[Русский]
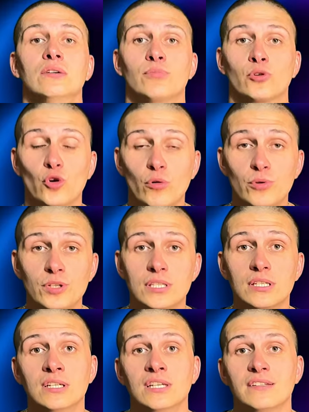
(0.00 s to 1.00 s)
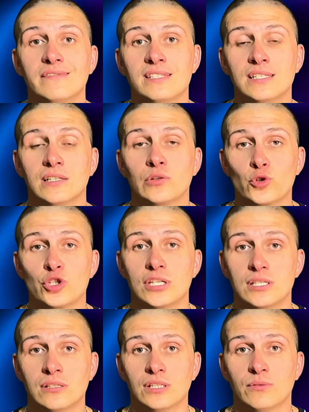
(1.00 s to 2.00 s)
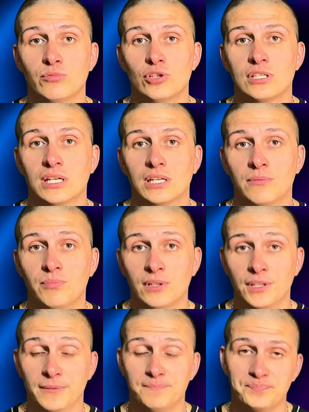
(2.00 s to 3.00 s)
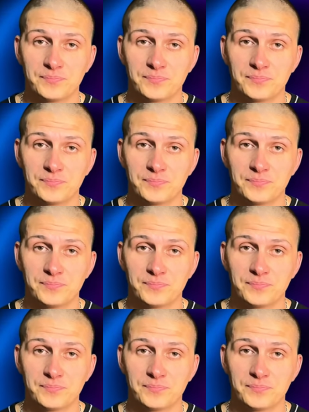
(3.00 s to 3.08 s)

Пробуйте, все нужные ссылки будут закреплены.